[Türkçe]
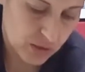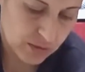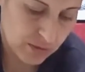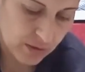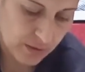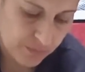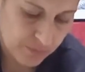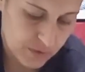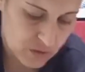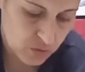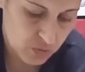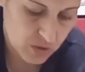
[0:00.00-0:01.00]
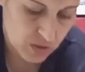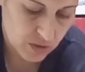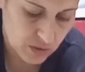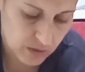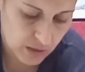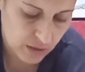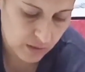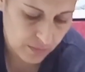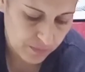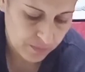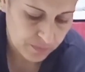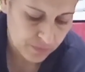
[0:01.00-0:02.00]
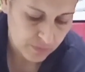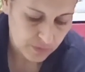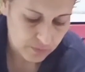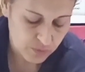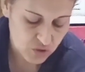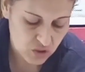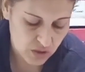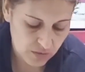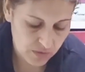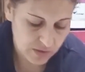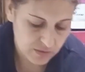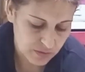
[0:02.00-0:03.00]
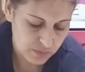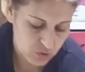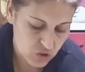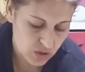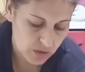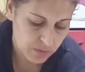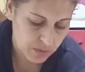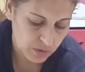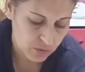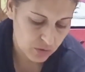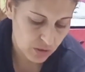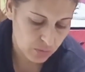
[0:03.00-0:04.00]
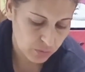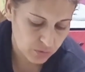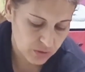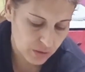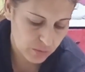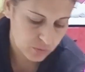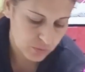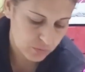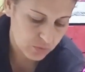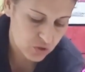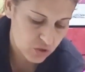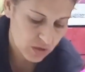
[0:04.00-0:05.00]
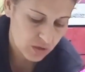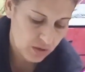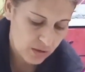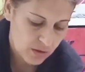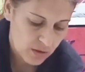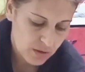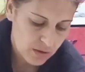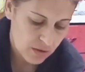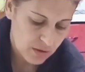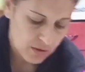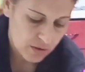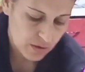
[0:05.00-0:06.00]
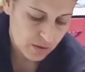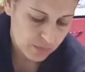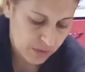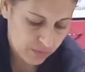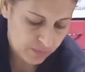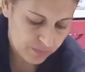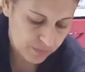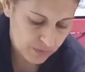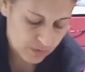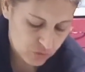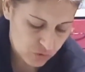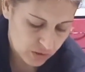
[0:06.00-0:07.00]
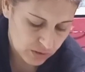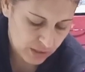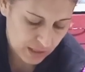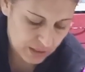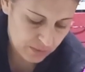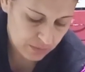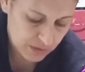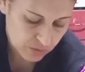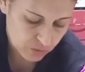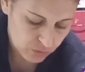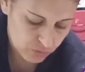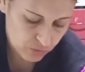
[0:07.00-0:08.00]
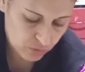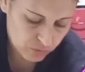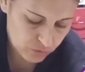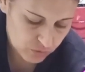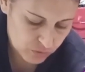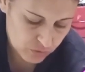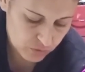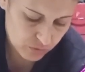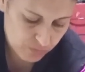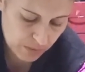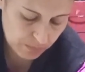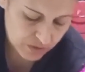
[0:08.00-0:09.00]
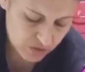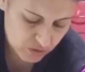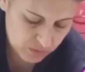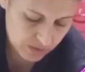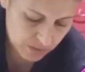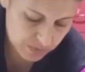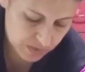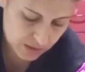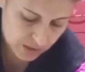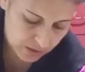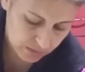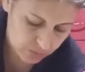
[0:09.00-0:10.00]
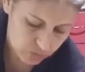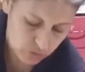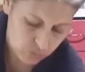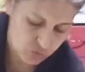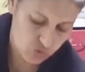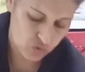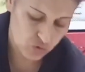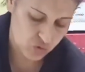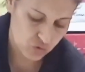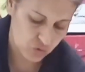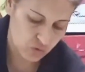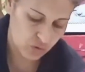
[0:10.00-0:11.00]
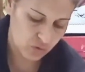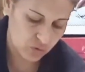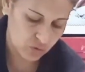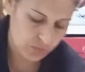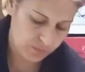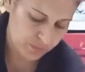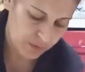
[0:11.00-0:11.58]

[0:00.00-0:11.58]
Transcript: anda hiçbir şekilde Bıçağı verdiği bıçağa bak. Güya bu Trabzon bıçağı. Ama şu anda elim yanıyor biliyor musunuz? Ben başka bir tepsiye aldım. Şimdi üçüncüyü koyuyorum.